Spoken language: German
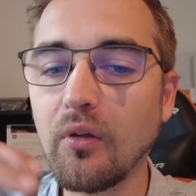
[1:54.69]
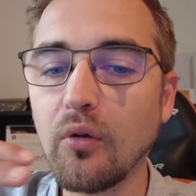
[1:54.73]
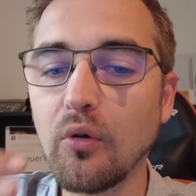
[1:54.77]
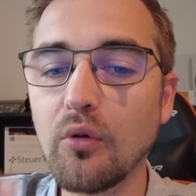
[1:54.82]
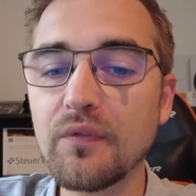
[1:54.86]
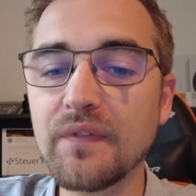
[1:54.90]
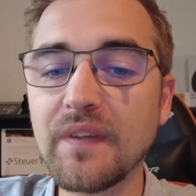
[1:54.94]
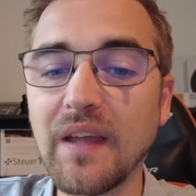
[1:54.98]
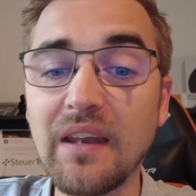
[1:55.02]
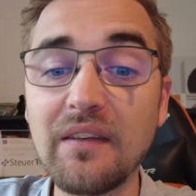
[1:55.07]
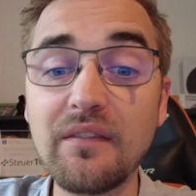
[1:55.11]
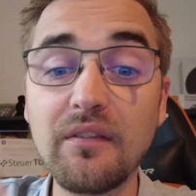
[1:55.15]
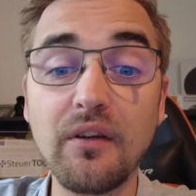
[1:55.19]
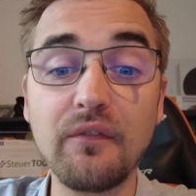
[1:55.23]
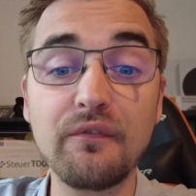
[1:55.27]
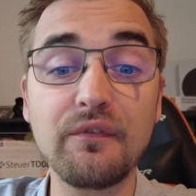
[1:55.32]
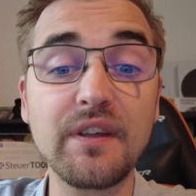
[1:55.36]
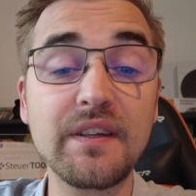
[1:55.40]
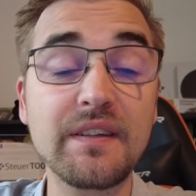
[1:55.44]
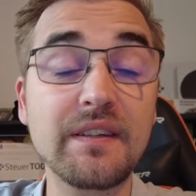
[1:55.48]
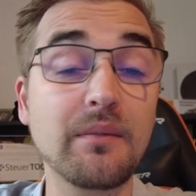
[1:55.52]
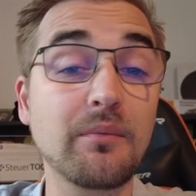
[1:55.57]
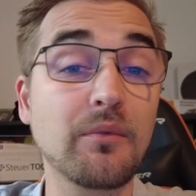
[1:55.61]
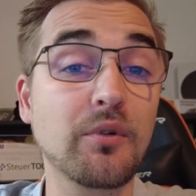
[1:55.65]
und dann
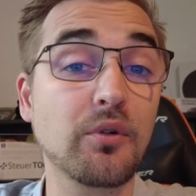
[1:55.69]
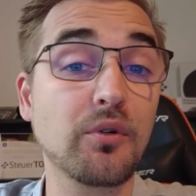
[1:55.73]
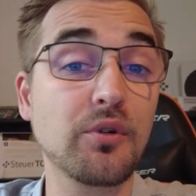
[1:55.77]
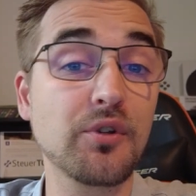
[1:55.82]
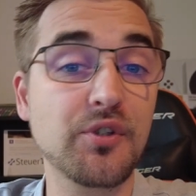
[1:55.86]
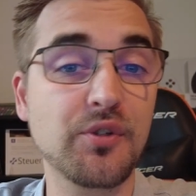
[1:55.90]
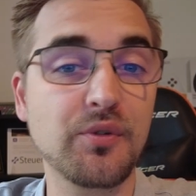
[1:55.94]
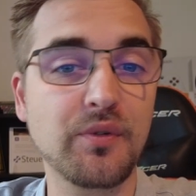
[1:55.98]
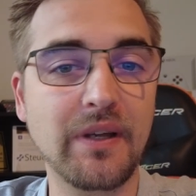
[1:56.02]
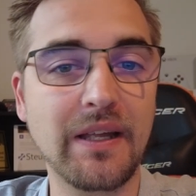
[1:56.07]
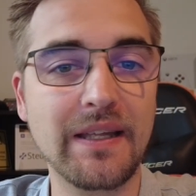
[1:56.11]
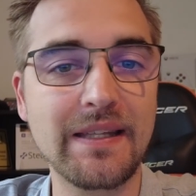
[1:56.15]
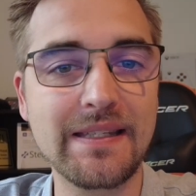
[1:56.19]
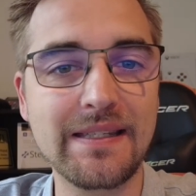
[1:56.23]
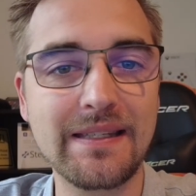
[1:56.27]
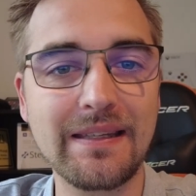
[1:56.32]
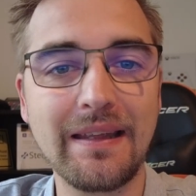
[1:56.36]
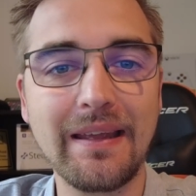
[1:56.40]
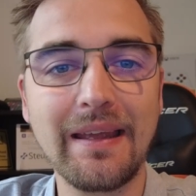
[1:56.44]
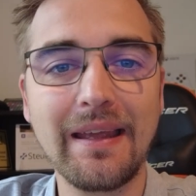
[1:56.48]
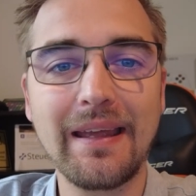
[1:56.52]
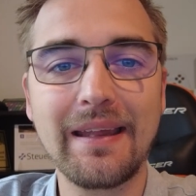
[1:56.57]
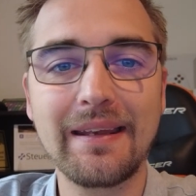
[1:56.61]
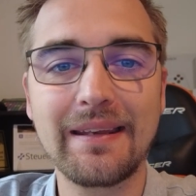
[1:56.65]
wird im Großen und Ganzen
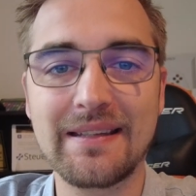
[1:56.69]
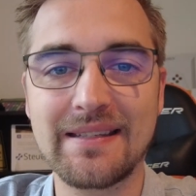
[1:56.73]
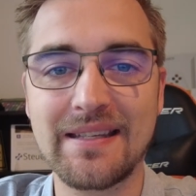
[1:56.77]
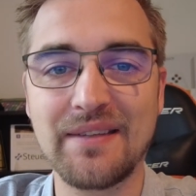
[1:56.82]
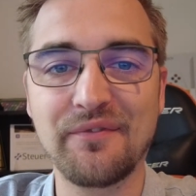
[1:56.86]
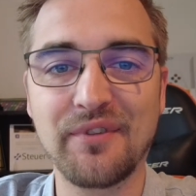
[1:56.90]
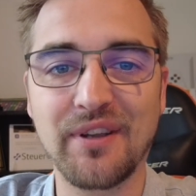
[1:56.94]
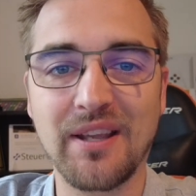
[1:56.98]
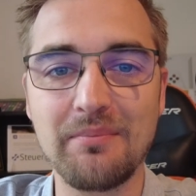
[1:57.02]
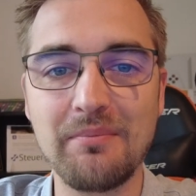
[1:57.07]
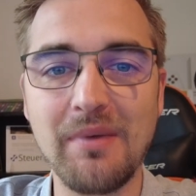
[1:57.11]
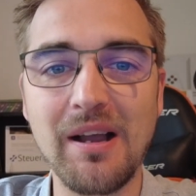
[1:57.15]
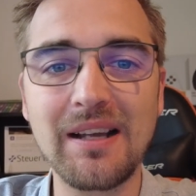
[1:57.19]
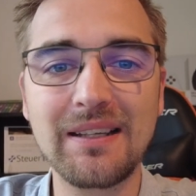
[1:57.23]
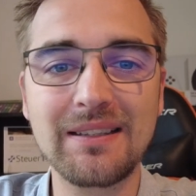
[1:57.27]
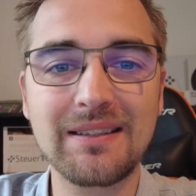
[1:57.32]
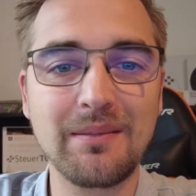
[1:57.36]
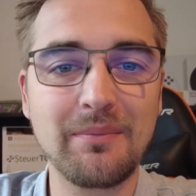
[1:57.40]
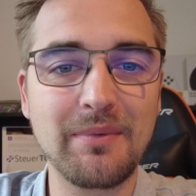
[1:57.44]
das einfach gemacht,